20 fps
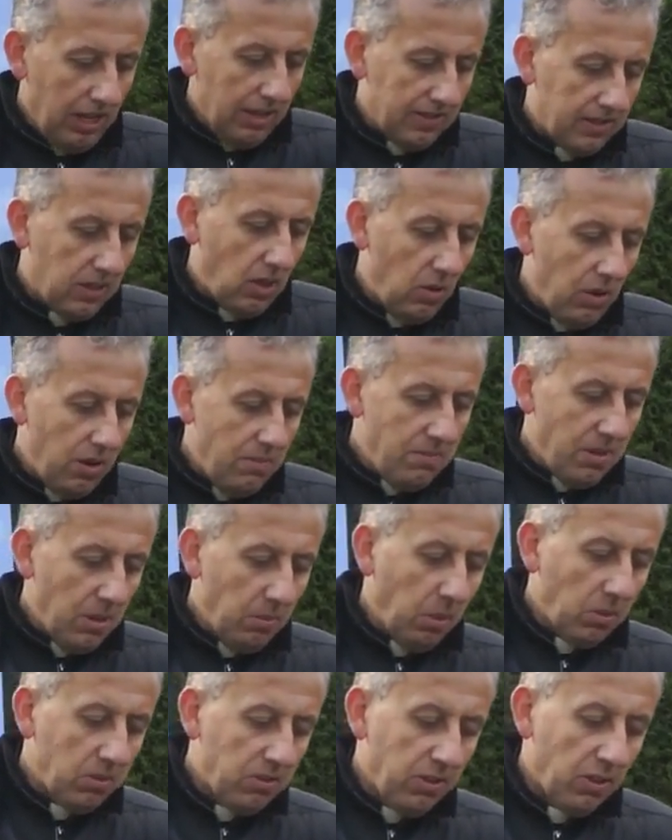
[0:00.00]
z
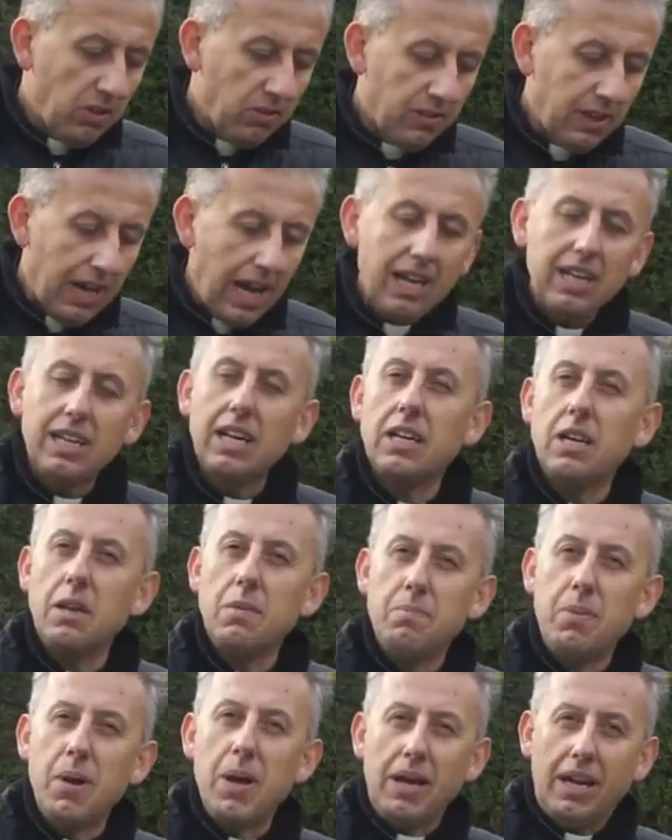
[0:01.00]
gołębią od Wolfganga
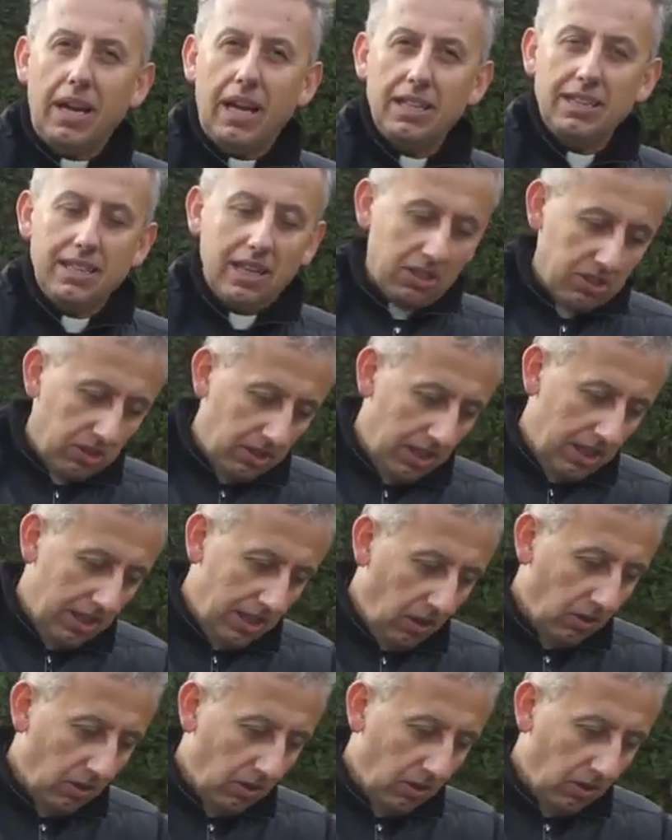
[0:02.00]
Rippera, także